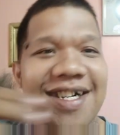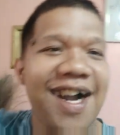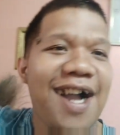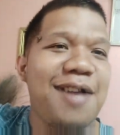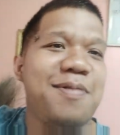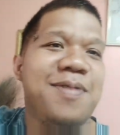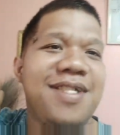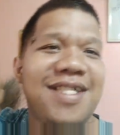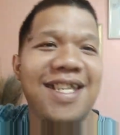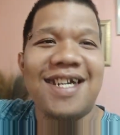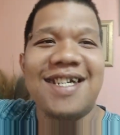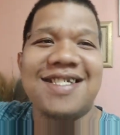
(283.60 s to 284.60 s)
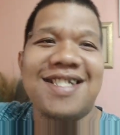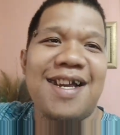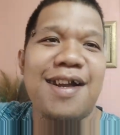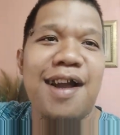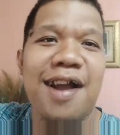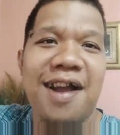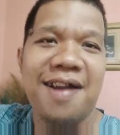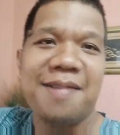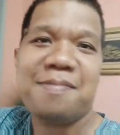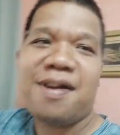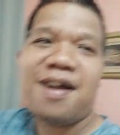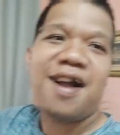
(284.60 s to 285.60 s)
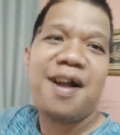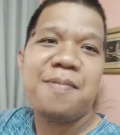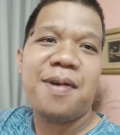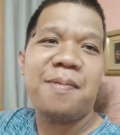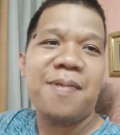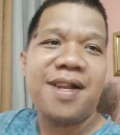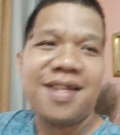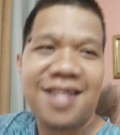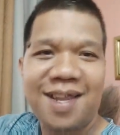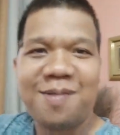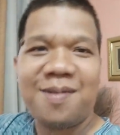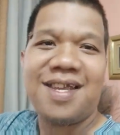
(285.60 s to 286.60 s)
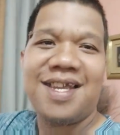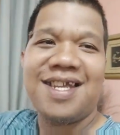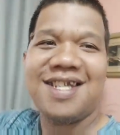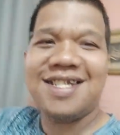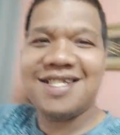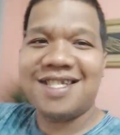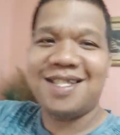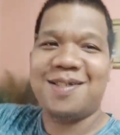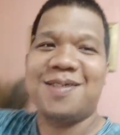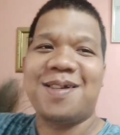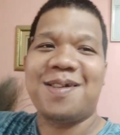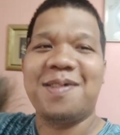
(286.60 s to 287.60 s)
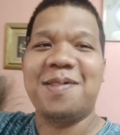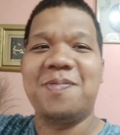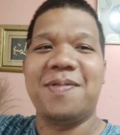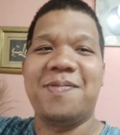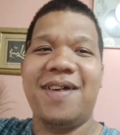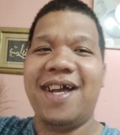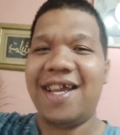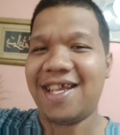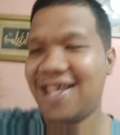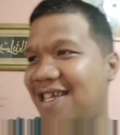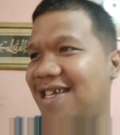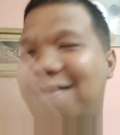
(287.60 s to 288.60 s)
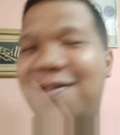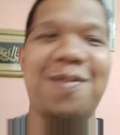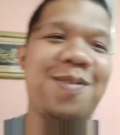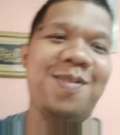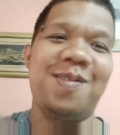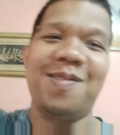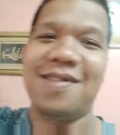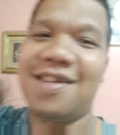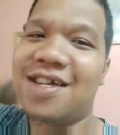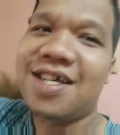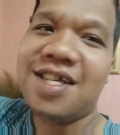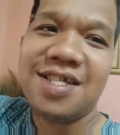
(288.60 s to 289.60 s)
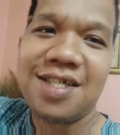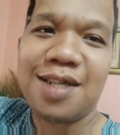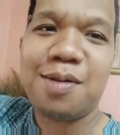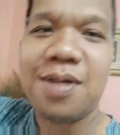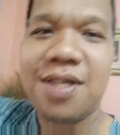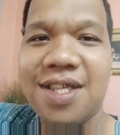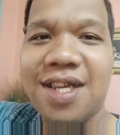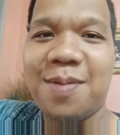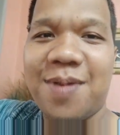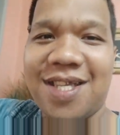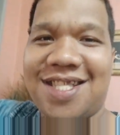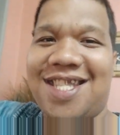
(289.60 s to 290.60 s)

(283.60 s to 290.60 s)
I wish lang ah, makakapag vlog tayo ulit dito sa loob ng bahay o dyan ulit sa labas